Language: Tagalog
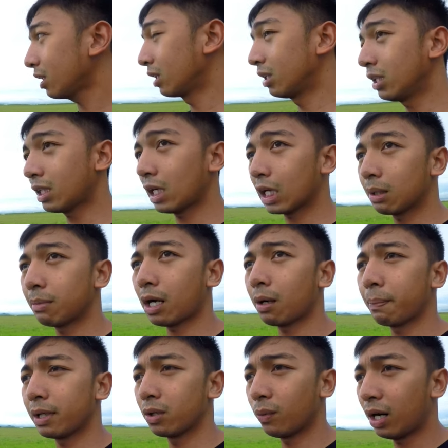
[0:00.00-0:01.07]
hindi talaga
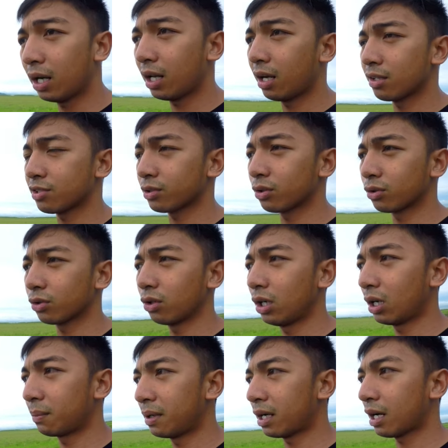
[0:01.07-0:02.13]
makapaniwala. Sa totoo
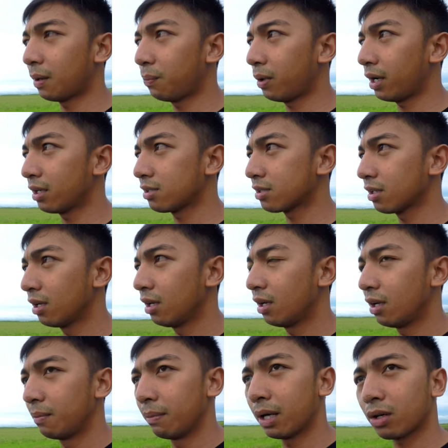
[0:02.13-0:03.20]
lang mga kapwa is
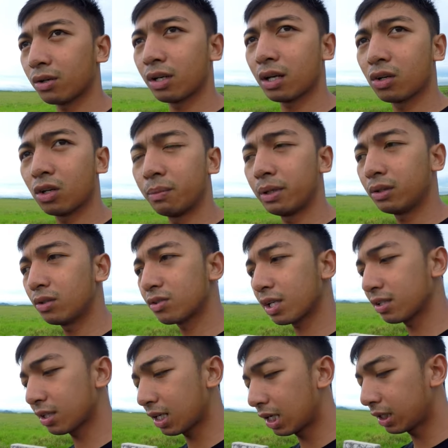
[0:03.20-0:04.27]
meron nag-comment dun sa
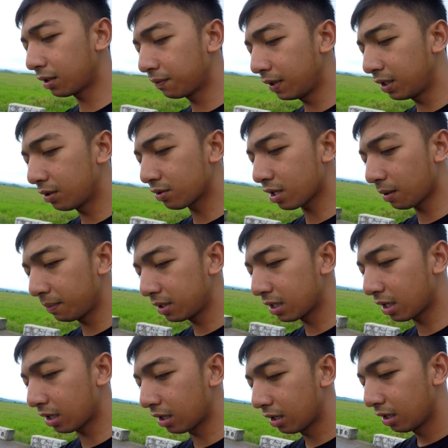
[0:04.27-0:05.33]
isa nating video. Sabi
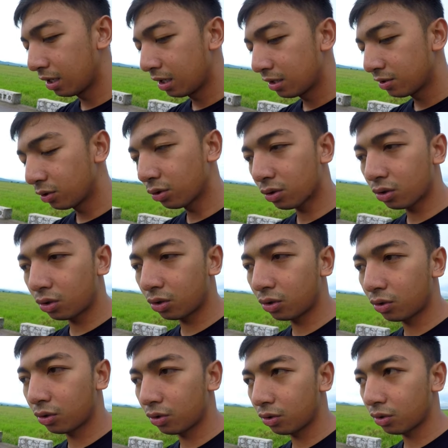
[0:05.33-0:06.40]
niya,
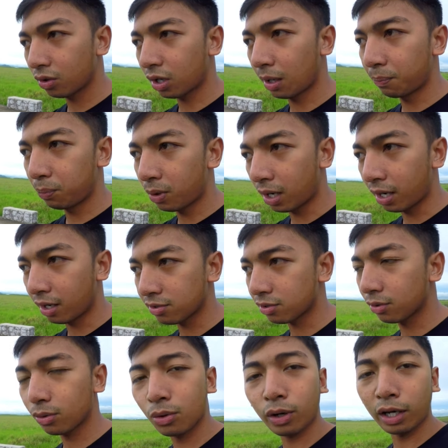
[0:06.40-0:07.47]
siguro kapwa,
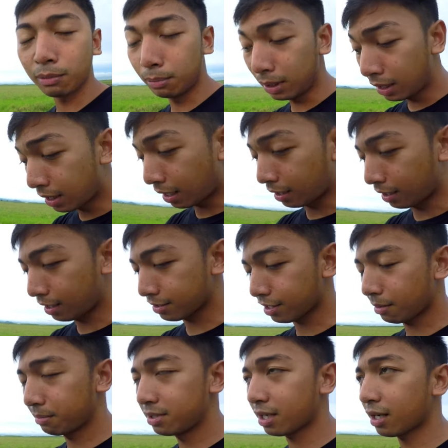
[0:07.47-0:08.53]
siguro kaibigan. Ayan,
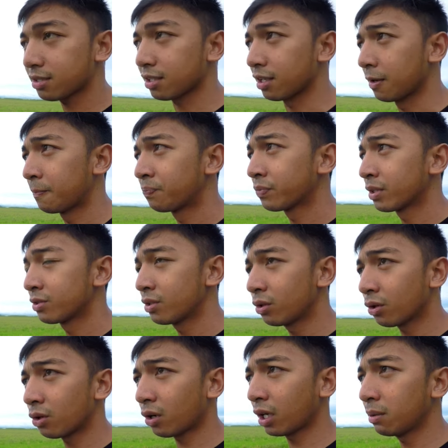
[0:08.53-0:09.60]
sabi niya kasi
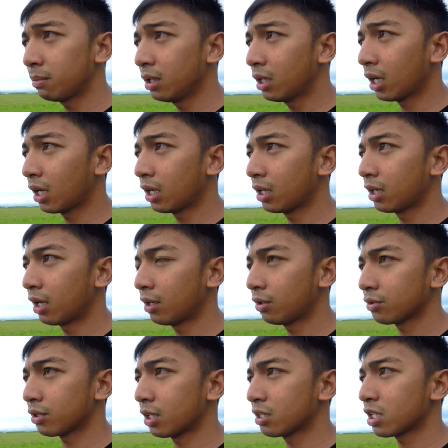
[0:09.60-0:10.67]
Siguro kaibigan,
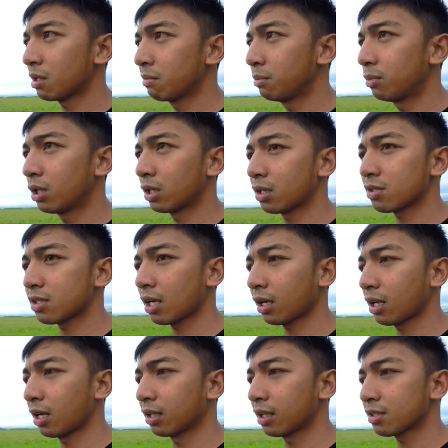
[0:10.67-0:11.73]
ano, sinasabi mo lang na stock
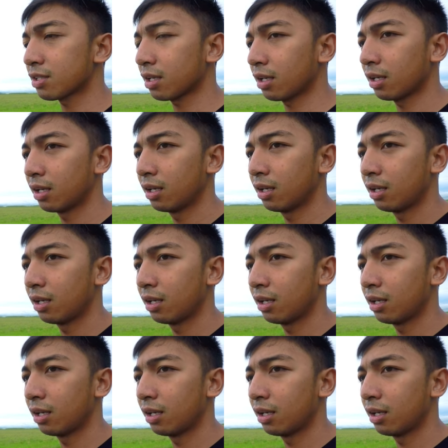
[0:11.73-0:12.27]
yan kasi